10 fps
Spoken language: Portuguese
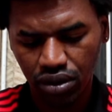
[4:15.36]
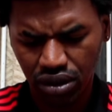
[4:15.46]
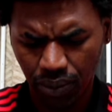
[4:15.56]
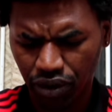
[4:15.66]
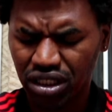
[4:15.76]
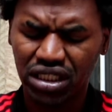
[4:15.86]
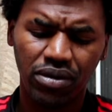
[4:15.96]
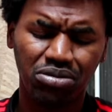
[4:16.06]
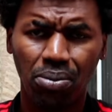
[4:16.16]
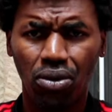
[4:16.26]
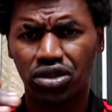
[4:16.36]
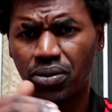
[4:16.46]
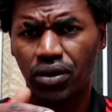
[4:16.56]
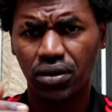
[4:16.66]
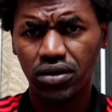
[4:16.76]
Você pode deixar mais pra ponta,
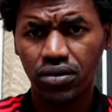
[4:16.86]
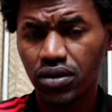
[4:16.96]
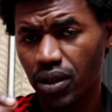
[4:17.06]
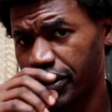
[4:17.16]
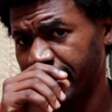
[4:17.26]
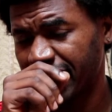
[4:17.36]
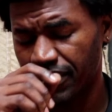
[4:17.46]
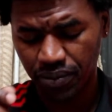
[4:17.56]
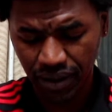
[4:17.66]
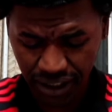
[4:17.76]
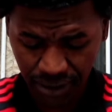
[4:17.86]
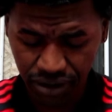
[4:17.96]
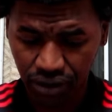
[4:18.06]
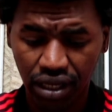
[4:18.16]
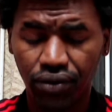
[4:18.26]
você pode, você pode deixar mais pra dentro,
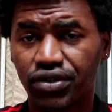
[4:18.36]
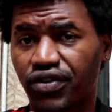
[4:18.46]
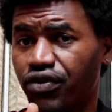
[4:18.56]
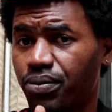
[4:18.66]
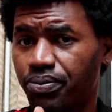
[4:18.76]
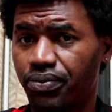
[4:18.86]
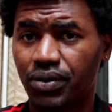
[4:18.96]
mas só que aí quando você for.